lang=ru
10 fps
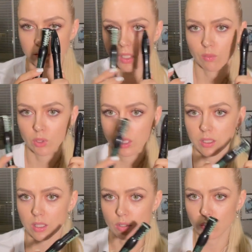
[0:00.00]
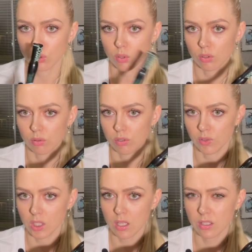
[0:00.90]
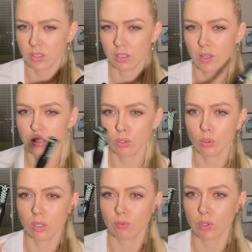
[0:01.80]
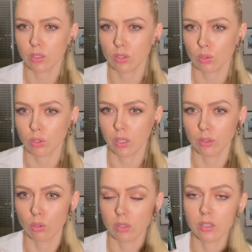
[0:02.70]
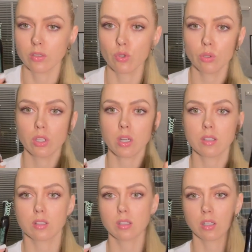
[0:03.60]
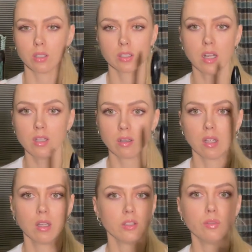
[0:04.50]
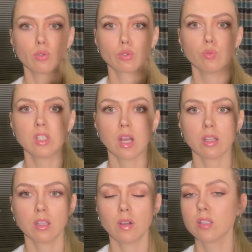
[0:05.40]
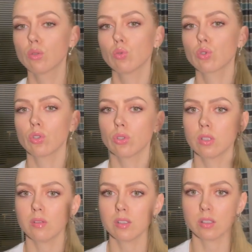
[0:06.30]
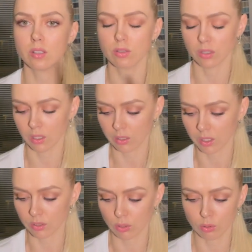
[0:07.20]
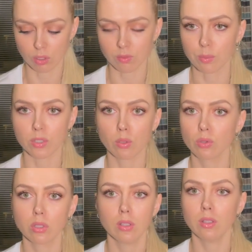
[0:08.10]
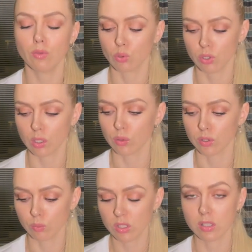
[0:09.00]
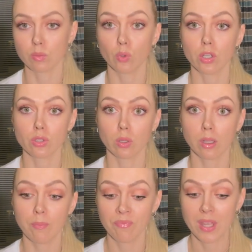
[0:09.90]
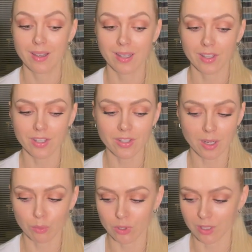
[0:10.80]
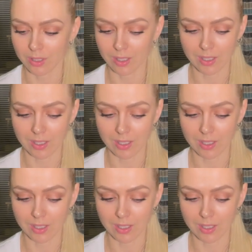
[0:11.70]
Вот она стоит 19 или 20 долларов, вот это стоит 3 доллара. Девчонки, разница колоссальная. Не вижу смысла отдавать за тушь 20-30 э, долларов. Абсолютно не вижу никакого смысла, тем более, что она и не работает так, как